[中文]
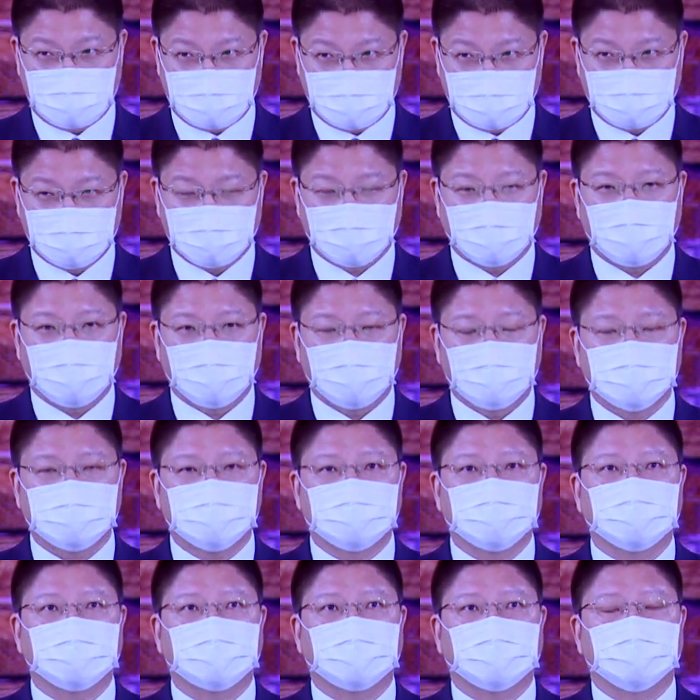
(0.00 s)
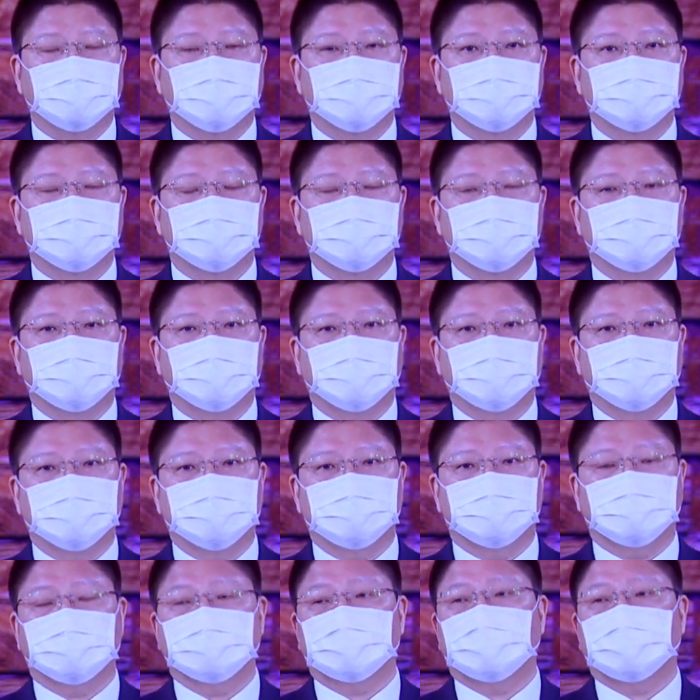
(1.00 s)
的对，那时候可能只有
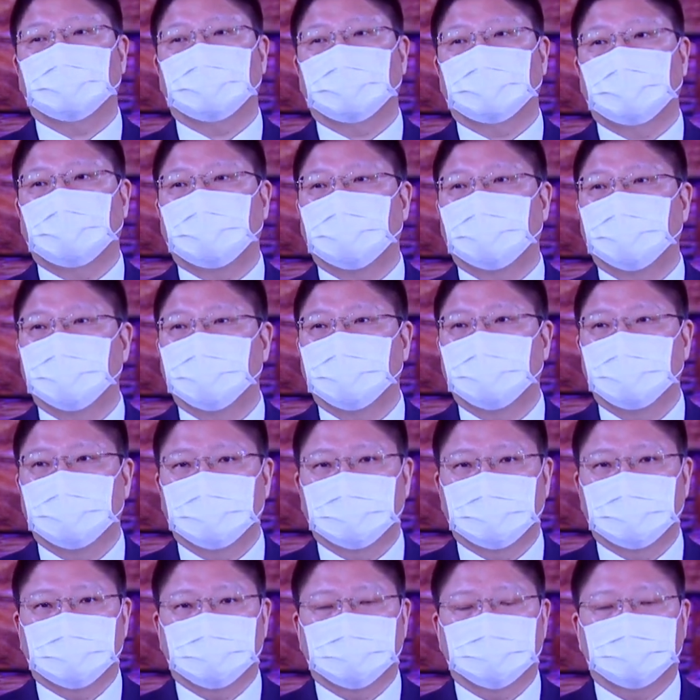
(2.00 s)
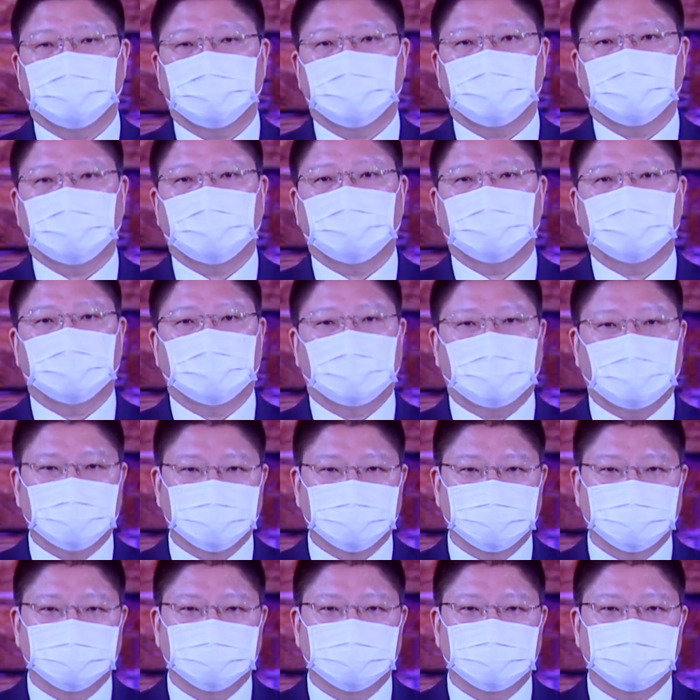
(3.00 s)
中山高是，所以到了高
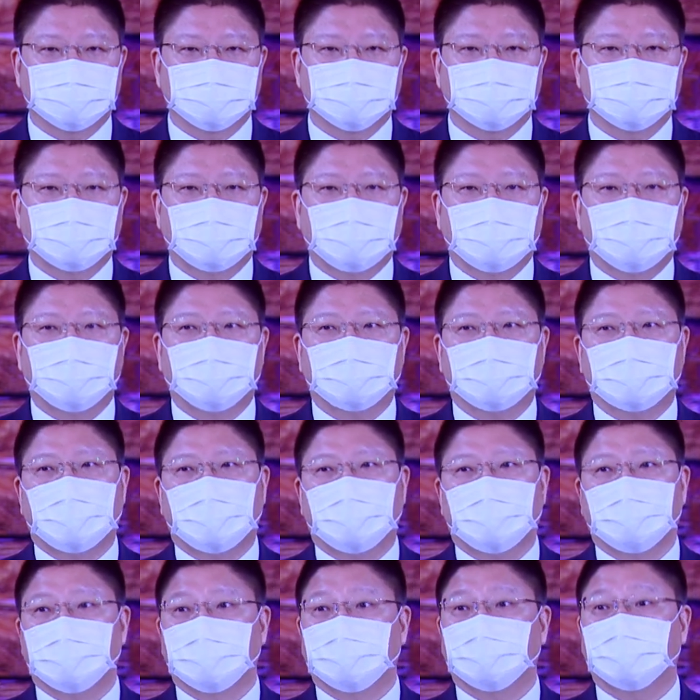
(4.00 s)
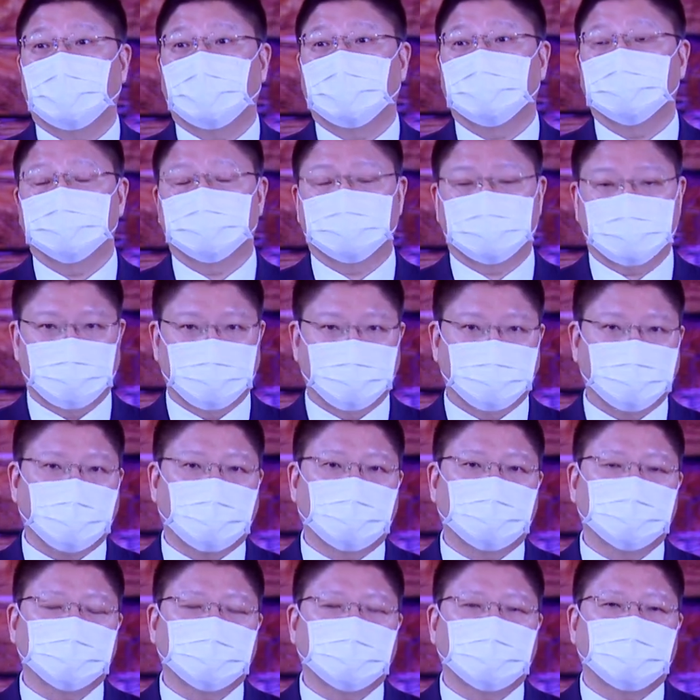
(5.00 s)
雄之后还要开一段省
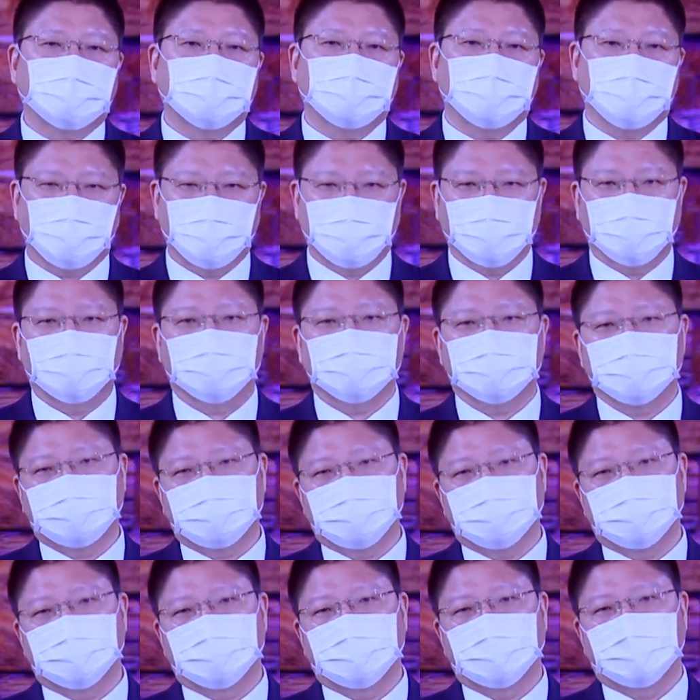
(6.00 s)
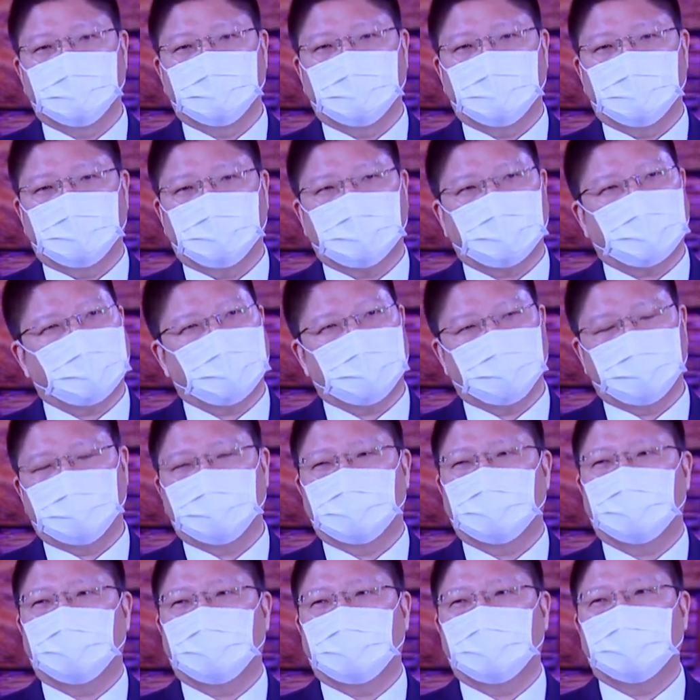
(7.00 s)
道到屏东去，大概都
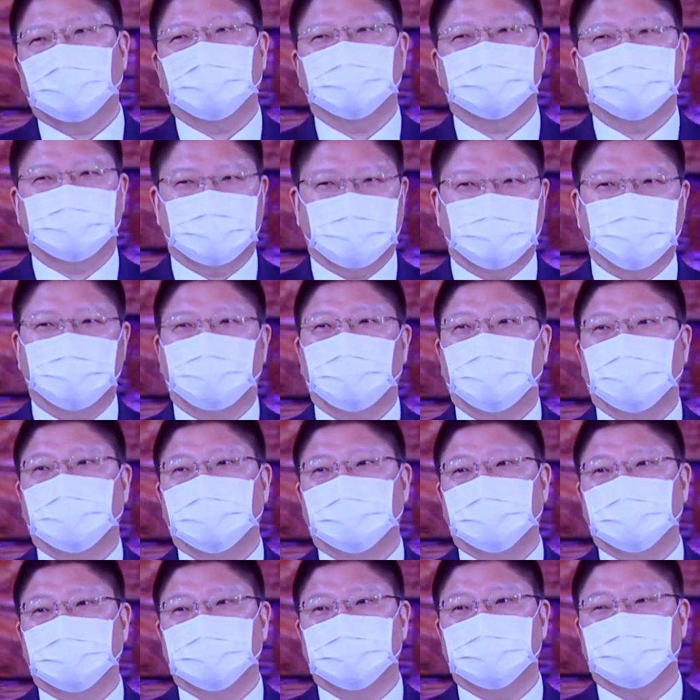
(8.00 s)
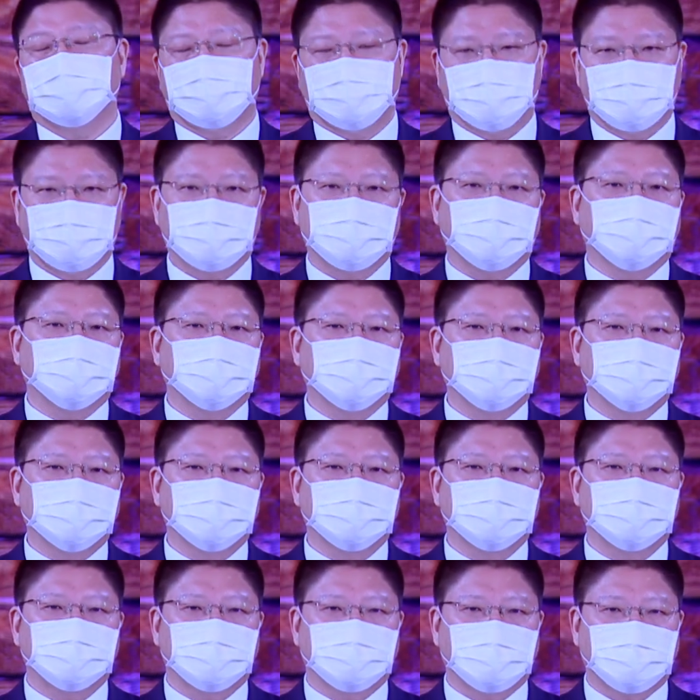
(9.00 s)
要花掉整天的整天的时间
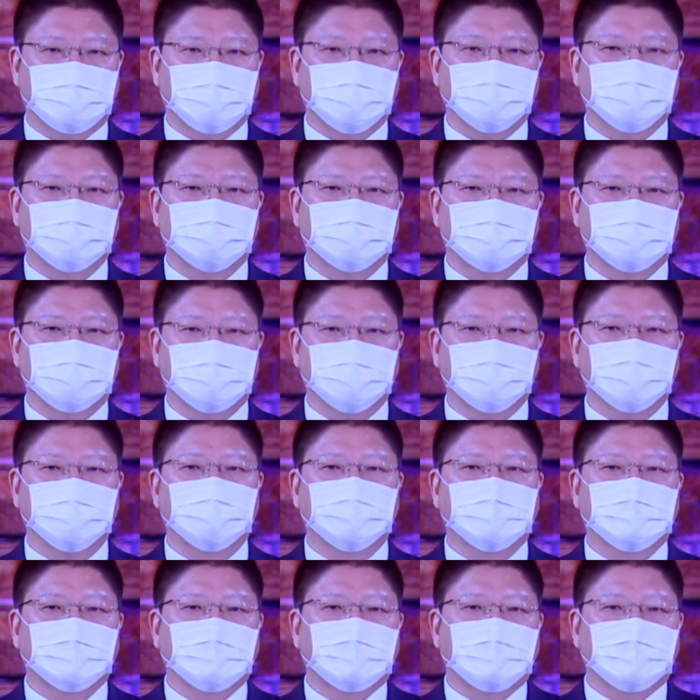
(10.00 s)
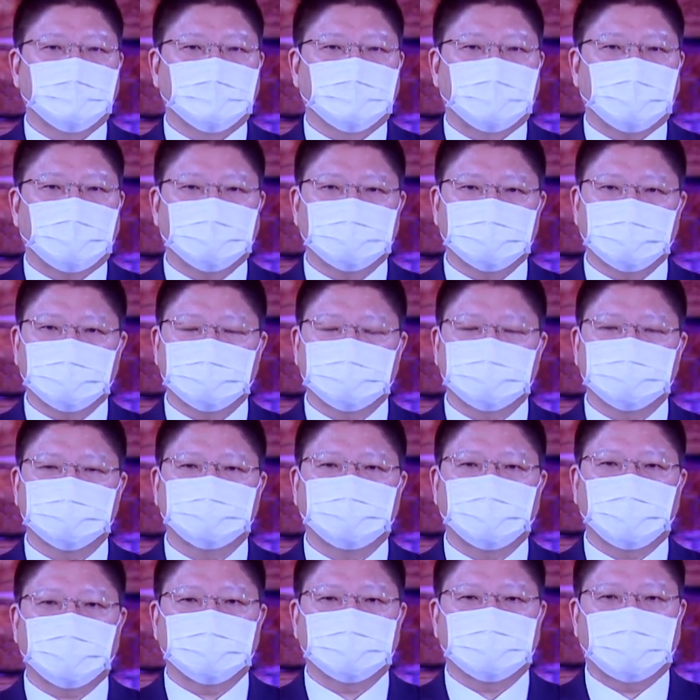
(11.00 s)
哦，不简单。对，那这次
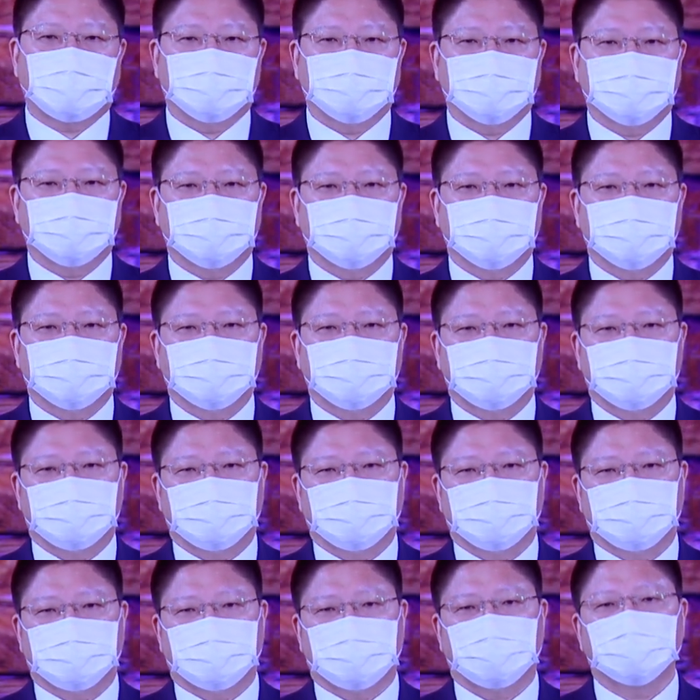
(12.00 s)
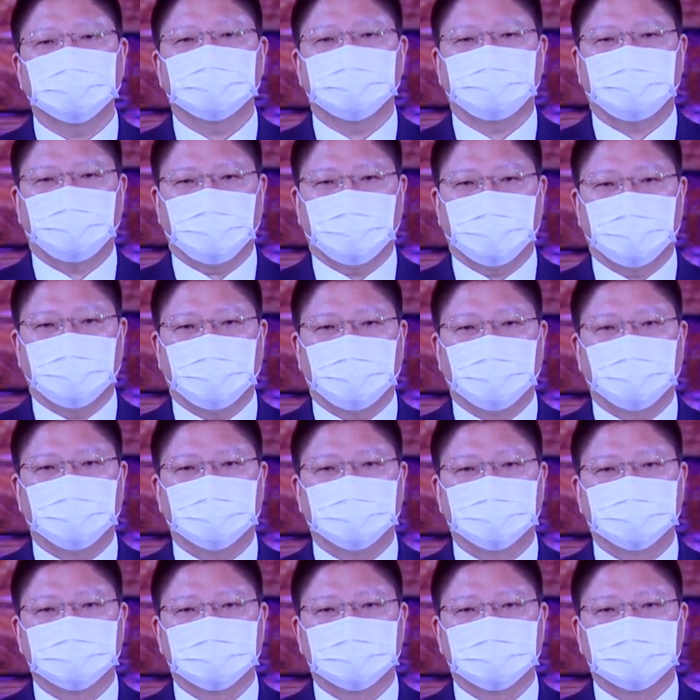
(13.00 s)
非常的。特别了哈，